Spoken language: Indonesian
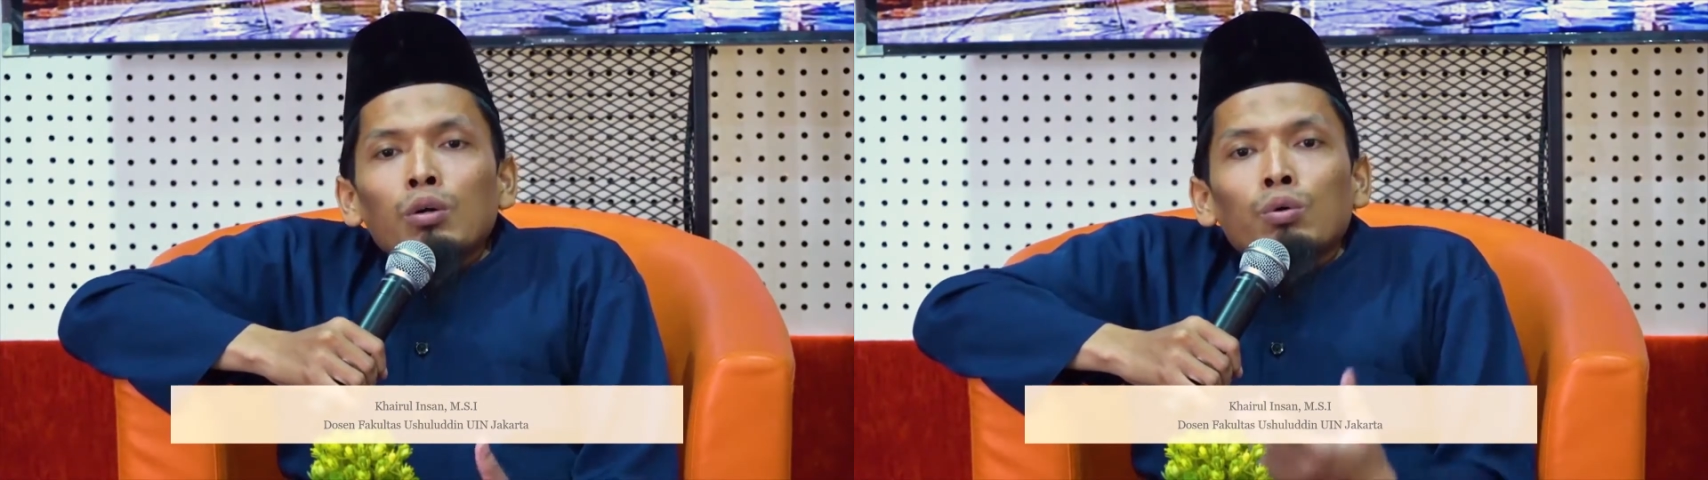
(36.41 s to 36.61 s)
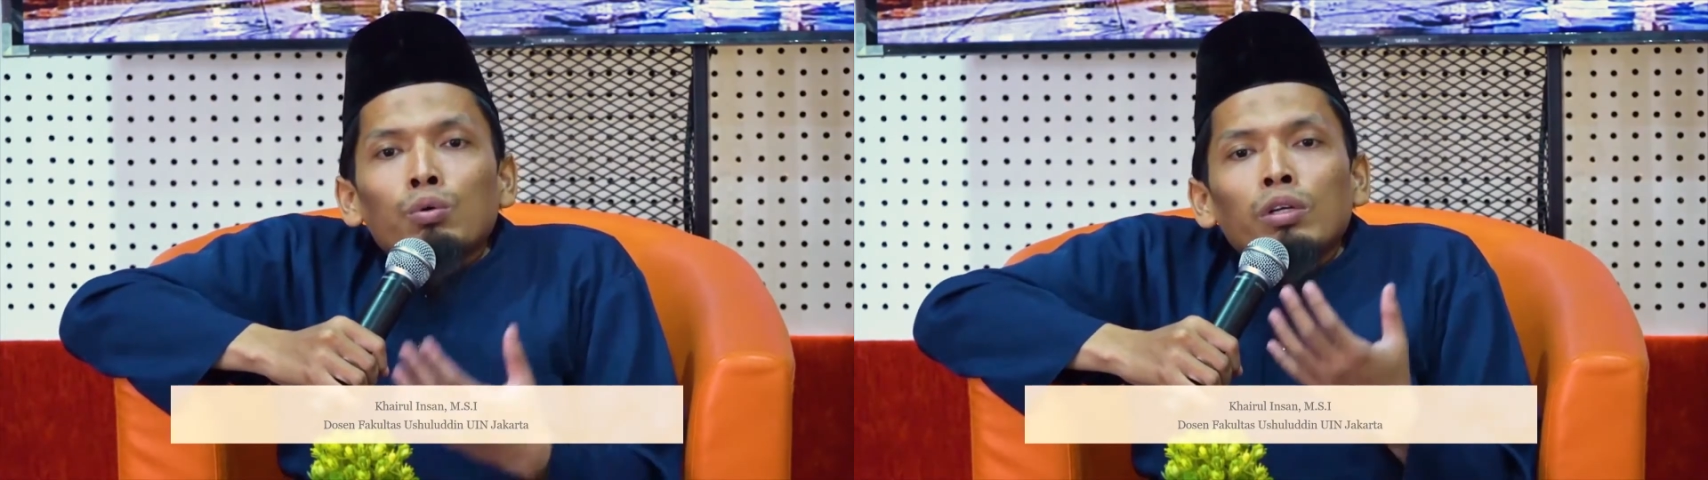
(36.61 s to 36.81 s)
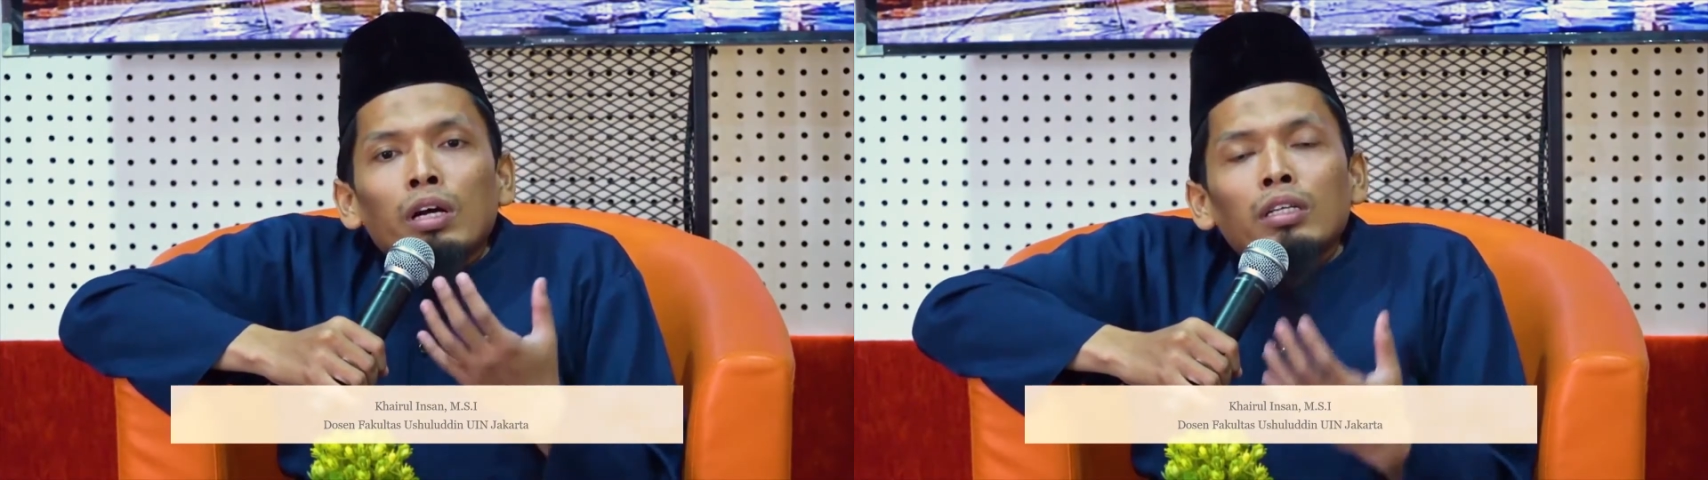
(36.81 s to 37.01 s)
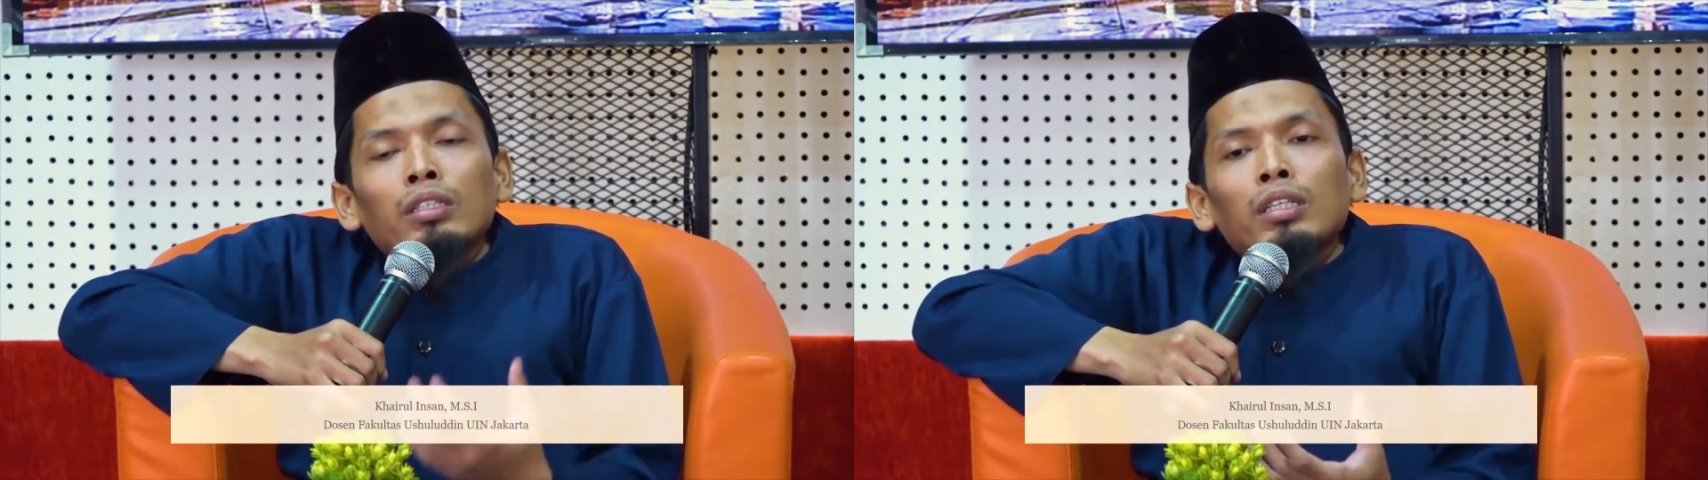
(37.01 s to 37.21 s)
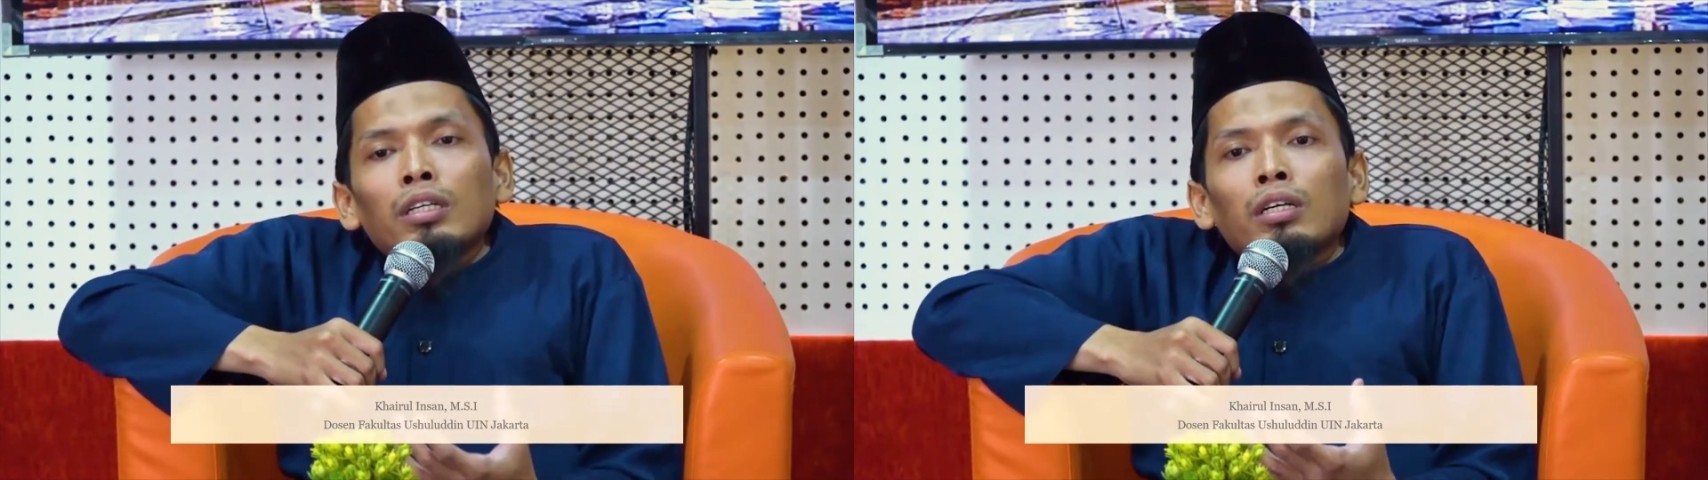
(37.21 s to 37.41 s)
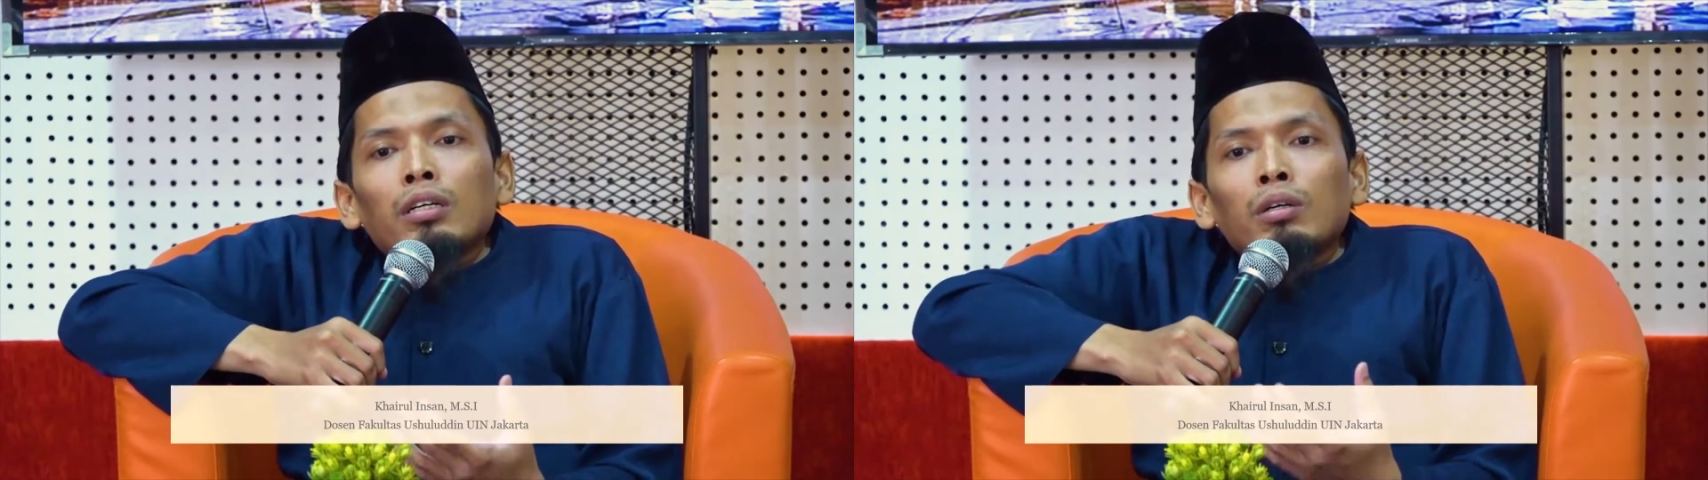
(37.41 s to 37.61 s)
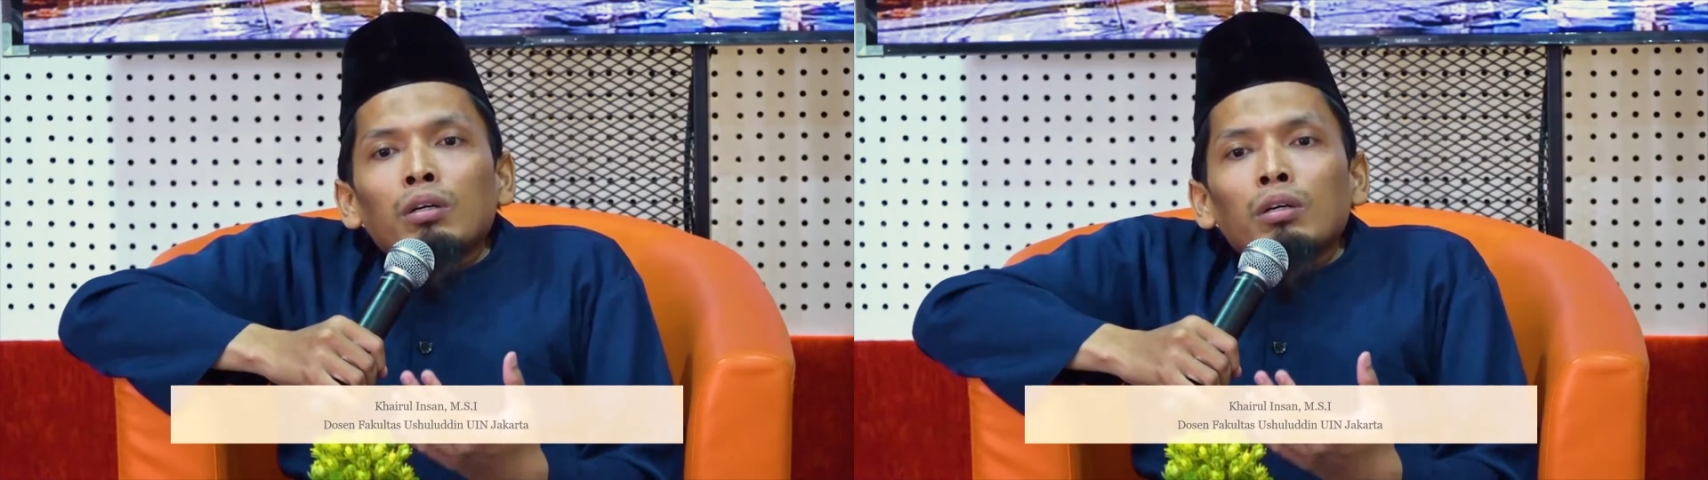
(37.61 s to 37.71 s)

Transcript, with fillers: gudangnya